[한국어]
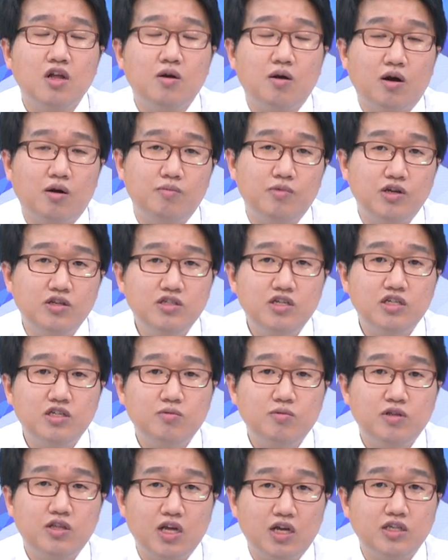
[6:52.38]
어,
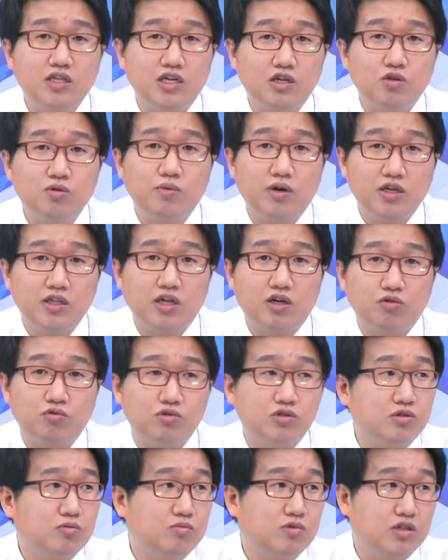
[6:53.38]
면세점에 대한 얘기도 많이 나오고
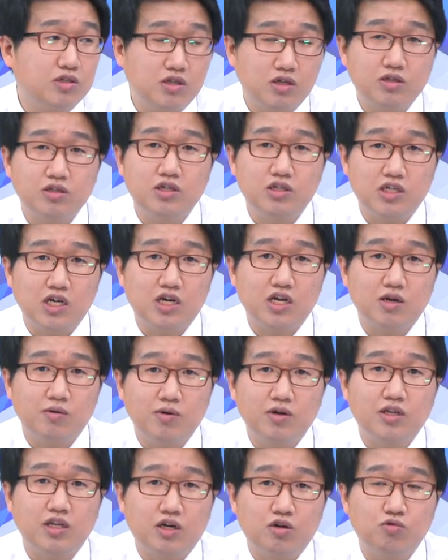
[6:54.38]
있습니다. 그렇죠. 최근에 이야기가
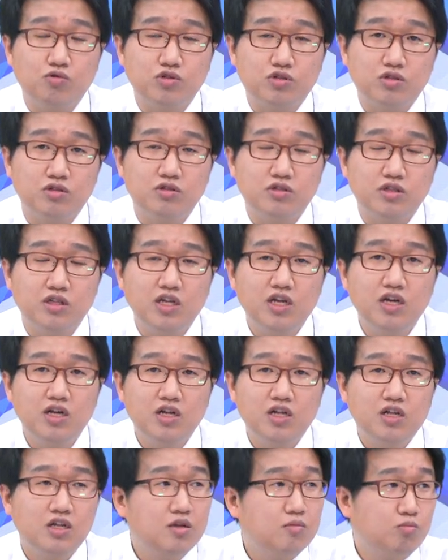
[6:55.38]
많이 나오고 네, 있었는데
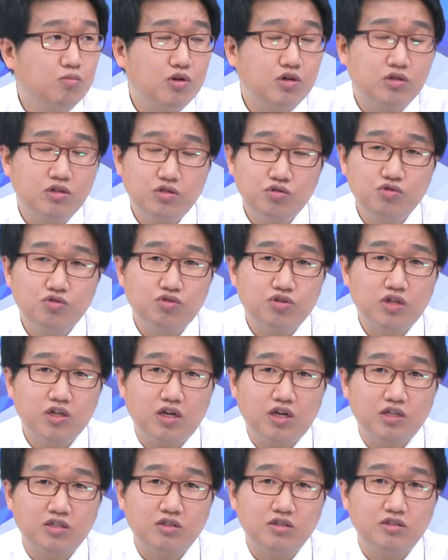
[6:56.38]
뭐큰 뭐 뉴스가
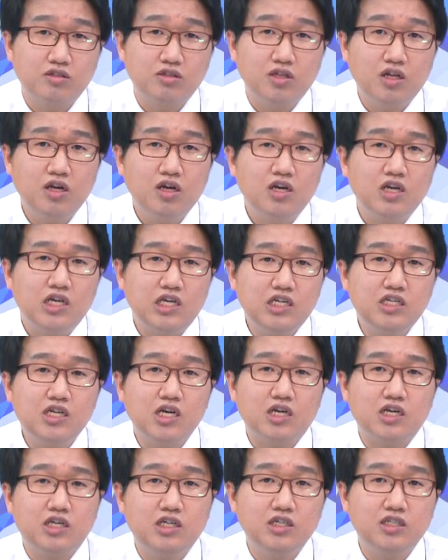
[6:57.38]
나왔었는데 이제
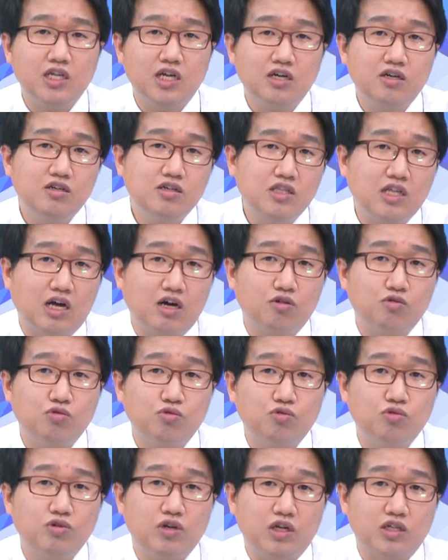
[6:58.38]
그 사건이
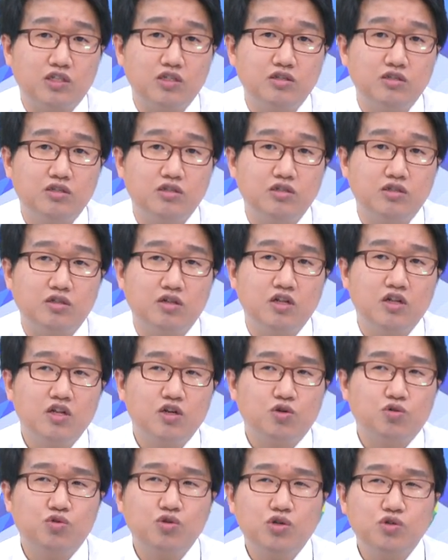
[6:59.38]
나오고 나서는
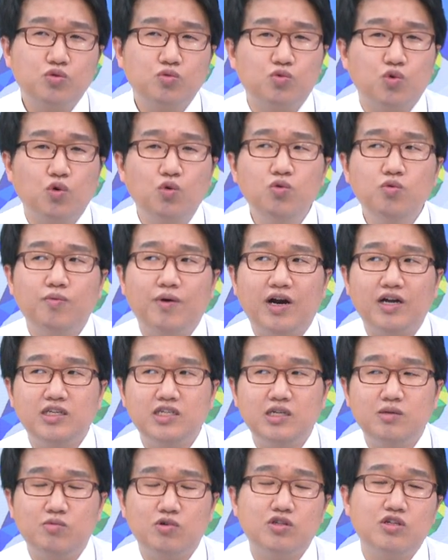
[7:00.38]
그동안 좀 너무
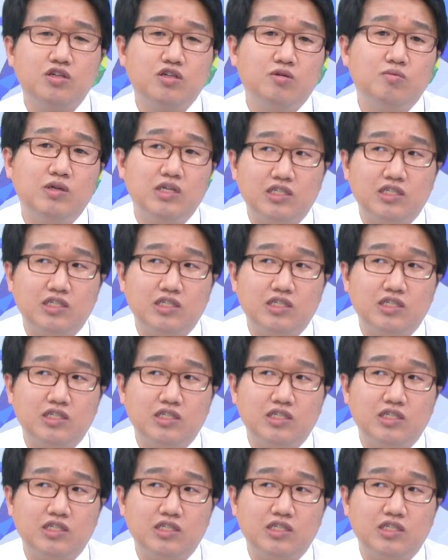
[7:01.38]
많이 면세점이